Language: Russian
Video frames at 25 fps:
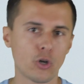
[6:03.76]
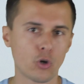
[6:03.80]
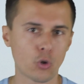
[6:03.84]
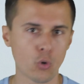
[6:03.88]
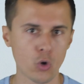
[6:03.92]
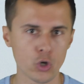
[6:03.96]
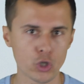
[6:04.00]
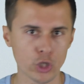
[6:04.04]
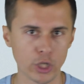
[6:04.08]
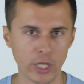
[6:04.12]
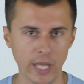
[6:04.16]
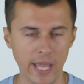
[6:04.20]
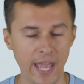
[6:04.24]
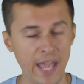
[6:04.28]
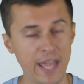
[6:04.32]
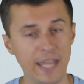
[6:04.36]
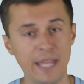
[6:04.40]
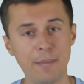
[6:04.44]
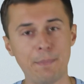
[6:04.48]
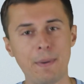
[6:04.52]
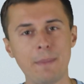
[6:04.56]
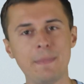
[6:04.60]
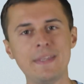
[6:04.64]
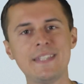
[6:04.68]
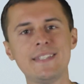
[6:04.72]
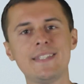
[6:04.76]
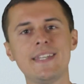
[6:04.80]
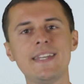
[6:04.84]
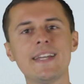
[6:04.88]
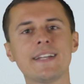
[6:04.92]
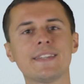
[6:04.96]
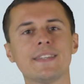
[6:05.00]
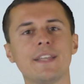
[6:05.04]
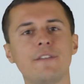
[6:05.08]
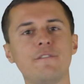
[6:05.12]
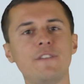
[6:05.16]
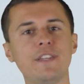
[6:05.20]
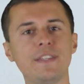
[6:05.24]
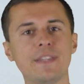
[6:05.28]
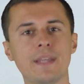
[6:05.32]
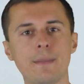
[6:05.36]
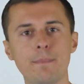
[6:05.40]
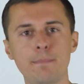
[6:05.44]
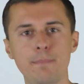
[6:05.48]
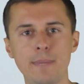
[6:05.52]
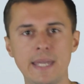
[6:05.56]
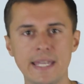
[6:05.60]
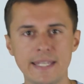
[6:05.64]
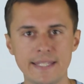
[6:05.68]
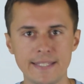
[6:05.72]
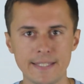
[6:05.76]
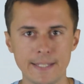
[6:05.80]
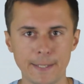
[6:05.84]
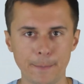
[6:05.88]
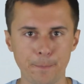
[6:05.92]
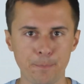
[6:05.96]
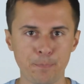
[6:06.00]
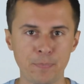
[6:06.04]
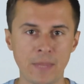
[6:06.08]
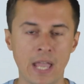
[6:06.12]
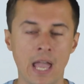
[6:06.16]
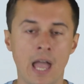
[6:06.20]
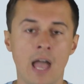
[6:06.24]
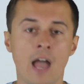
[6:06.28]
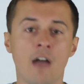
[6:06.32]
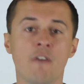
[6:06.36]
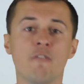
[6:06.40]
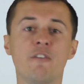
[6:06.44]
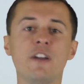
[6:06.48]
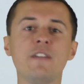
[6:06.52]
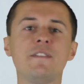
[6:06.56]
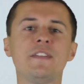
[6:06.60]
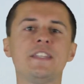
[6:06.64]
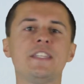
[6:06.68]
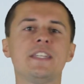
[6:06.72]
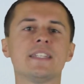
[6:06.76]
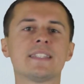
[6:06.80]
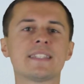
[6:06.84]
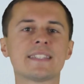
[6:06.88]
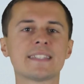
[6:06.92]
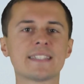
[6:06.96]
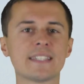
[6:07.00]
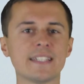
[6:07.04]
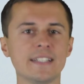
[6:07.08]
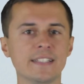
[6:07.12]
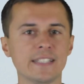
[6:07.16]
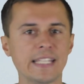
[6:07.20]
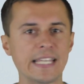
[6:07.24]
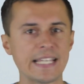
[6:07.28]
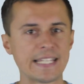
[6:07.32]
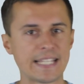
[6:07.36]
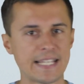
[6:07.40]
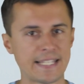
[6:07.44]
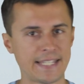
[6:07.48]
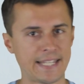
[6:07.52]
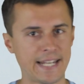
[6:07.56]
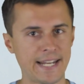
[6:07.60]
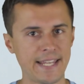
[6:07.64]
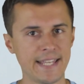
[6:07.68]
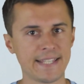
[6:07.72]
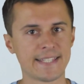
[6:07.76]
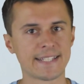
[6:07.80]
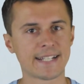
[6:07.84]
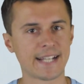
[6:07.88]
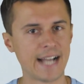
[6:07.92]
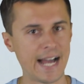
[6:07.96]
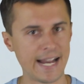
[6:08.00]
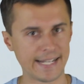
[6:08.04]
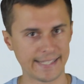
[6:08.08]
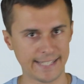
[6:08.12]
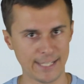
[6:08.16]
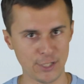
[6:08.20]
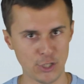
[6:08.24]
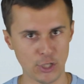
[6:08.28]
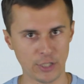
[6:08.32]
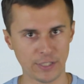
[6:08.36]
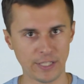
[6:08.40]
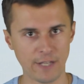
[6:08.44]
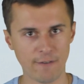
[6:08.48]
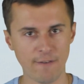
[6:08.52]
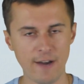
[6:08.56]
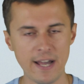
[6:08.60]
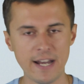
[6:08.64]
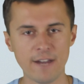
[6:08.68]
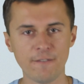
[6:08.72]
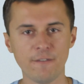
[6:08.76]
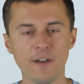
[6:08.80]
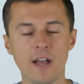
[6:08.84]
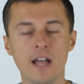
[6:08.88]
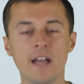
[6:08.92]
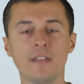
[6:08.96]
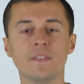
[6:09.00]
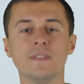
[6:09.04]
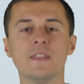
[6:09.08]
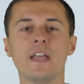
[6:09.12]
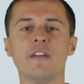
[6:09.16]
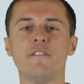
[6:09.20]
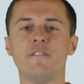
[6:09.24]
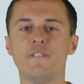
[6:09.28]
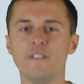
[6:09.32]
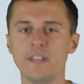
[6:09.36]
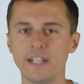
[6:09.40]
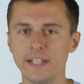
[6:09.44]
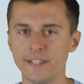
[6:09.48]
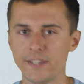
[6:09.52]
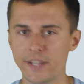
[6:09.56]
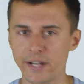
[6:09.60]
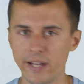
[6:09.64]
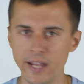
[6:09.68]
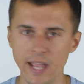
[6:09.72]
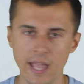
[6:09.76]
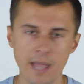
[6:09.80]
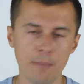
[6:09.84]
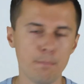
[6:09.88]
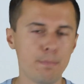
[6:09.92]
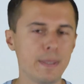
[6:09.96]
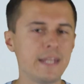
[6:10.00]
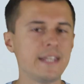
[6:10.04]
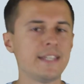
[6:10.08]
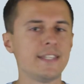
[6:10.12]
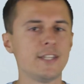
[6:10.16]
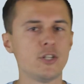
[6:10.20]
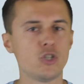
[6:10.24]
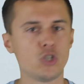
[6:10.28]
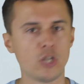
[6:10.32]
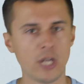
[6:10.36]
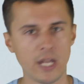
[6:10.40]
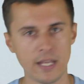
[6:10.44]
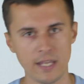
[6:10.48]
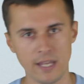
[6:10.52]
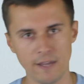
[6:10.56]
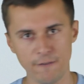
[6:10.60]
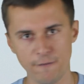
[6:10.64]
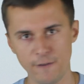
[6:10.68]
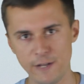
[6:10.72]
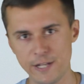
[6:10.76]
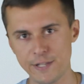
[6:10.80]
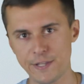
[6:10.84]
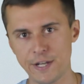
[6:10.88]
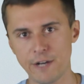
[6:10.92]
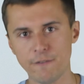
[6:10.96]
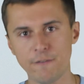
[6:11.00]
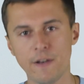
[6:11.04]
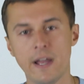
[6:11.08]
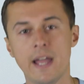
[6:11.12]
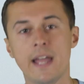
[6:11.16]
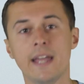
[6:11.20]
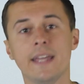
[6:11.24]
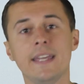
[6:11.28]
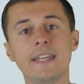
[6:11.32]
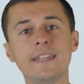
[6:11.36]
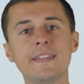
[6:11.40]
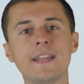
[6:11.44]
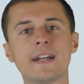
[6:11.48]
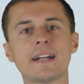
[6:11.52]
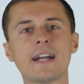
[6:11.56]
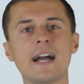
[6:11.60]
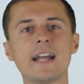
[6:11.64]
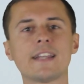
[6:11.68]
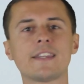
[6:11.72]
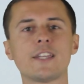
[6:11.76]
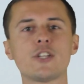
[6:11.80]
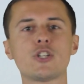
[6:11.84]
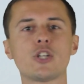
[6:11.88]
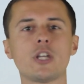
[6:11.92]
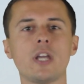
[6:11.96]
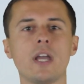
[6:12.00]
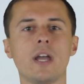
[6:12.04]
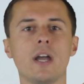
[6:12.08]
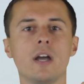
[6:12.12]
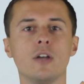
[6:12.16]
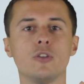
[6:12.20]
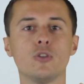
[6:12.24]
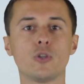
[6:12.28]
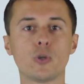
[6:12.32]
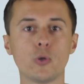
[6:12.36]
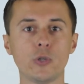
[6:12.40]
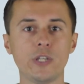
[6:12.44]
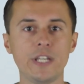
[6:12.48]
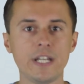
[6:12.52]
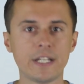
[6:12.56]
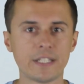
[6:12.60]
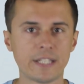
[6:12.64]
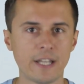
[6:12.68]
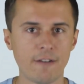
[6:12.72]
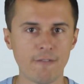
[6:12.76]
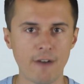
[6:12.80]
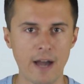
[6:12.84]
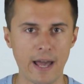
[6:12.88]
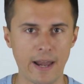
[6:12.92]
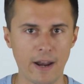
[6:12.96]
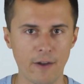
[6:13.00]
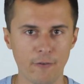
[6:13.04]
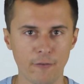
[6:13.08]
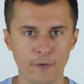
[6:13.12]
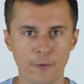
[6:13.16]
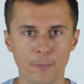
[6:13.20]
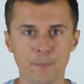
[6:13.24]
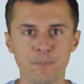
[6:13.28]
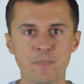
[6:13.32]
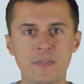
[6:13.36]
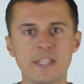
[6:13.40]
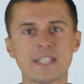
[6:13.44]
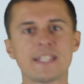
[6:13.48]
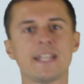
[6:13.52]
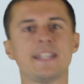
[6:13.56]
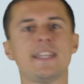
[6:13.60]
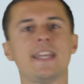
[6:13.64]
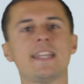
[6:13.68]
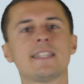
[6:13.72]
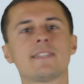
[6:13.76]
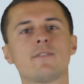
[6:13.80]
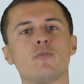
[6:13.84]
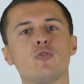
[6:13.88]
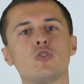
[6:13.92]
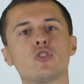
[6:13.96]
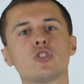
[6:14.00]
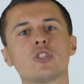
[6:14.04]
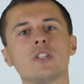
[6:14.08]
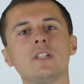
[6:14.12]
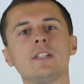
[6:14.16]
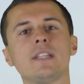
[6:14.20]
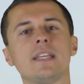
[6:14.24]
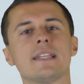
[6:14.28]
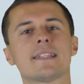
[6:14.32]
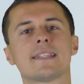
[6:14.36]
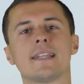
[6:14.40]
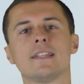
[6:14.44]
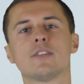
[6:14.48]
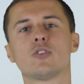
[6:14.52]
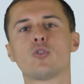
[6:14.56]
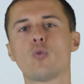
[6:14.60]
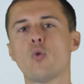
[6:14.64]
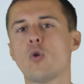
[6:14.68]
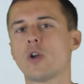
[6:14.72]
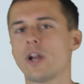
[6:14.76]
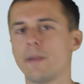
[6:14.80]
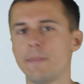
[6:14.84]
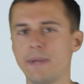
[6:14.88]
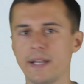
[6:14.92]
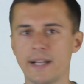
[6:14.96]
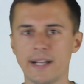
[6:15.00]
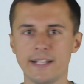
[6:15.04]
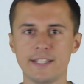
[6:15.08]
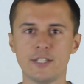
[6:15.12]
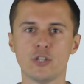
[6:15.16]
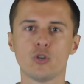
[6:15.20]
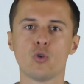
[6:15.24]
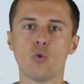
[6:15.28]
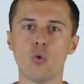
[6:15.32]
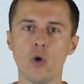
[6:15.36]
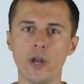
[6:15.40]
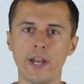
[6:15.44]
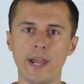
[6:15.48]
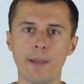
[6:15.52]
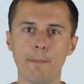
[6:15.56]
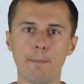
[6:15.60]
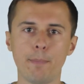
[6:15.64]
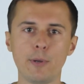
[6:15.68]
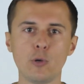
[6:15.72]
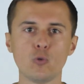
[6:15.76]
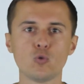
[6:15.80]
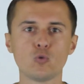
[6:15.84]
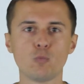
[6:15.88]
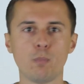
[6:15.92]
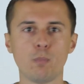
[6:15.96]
крошки и помести их на видном месте. Выведи ссылки со страниц карточек товаров на фильтры, пересечение фильтров и на карточки других товаров. Задействуй ссылки с анкорами категория плюс